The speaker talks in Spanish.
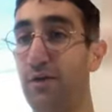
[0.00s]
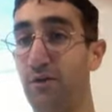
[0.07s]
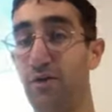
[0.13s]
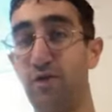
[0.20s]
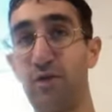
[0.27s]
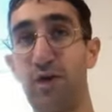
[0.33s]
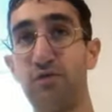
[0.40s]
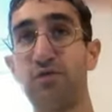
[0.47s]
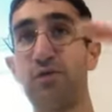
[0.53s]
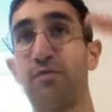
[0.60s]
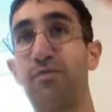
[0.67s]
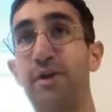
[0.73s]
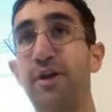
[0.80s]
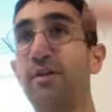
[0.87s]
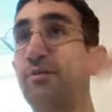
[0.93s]
coloca un
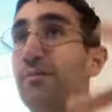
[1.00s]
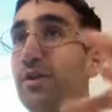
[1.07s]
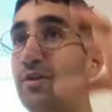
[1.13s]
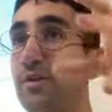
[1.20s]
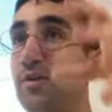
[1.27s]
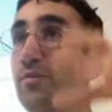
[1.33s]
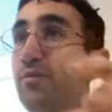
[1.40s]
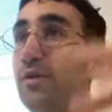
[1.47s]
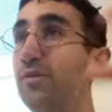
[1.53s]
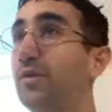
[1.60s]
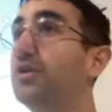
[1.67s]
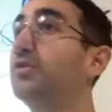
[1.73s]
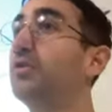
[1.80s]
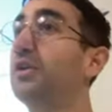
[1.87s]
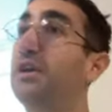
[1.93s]
sombrero en medio del pueblo
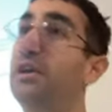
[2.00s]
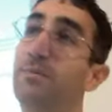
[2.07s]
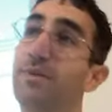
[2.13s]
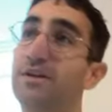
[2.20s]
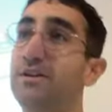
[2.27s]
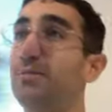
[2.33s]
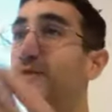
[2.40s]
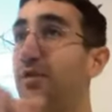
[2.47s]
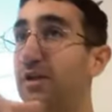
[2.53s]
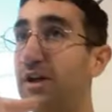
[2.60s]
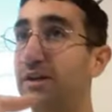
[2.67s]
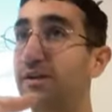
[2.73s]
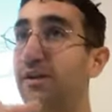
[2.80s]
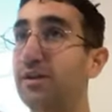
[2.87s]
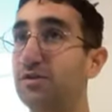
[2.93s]
y todo el que pase por
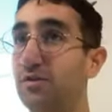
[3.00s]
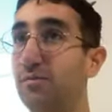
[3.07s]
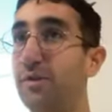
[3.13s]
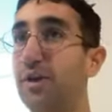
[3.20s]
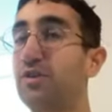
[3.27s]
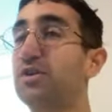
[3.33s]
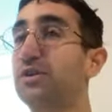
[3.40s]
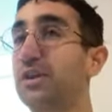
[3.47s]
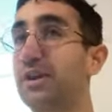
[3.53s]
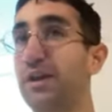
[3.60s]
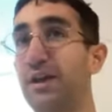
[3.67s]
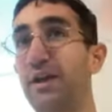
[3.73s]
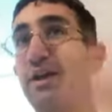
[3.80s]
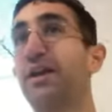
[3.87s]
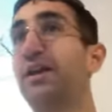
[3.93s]
delante del sombrero se
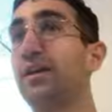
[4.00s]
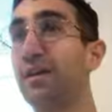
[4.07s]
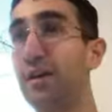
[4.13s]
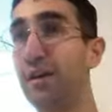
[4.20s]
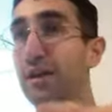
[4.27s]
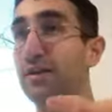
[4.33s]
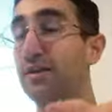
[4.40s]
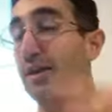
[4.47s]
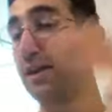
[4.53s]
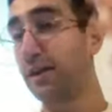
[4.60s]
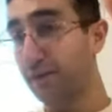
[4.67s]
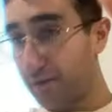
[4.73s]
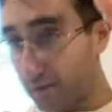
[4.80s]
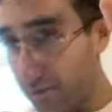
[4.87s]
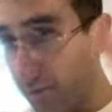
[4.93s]
tiene que, tiene que
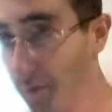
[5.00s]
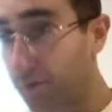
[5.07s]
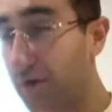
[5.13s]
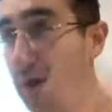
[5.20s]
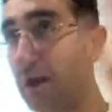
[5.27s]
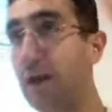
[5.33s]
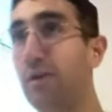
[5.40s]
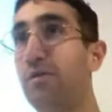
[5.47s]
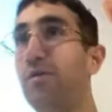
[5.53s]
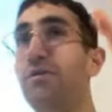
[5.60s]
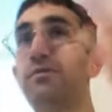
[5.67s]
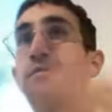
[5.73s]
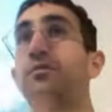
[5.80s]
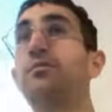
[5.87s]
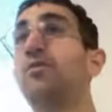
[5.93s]
hacer como una
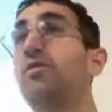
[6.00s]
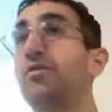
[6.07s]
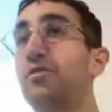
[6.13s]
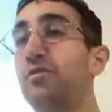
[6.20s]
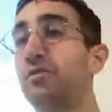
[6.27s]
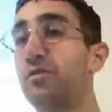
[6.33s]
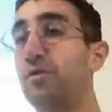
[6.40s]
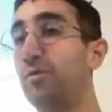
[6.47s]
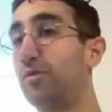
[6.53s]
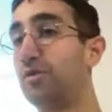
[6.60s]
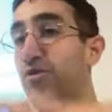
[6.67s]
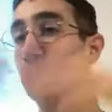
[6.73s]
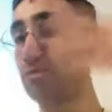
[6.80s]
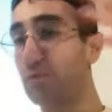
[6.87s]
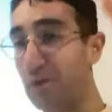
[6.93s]
como, como
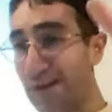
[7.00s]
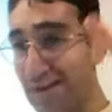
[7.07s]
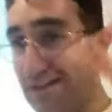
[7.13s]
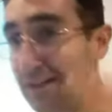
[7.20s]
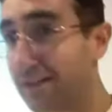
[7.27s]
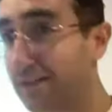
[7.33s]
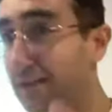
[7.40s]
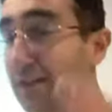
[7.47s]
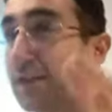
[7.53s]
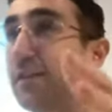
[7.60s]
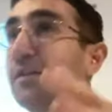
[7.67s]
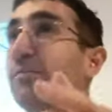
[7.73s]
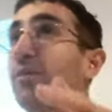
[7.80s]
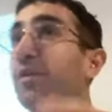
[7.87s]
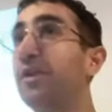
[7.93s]
subyugarse ante
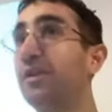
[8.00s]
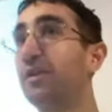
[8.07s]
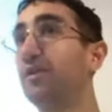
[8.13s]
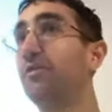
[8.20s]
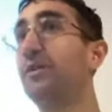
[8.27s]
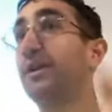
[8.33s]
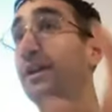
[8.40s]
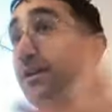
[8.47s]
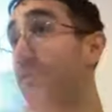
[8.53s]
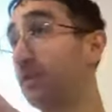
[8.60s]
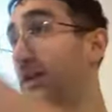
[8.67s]
el poder del gobernador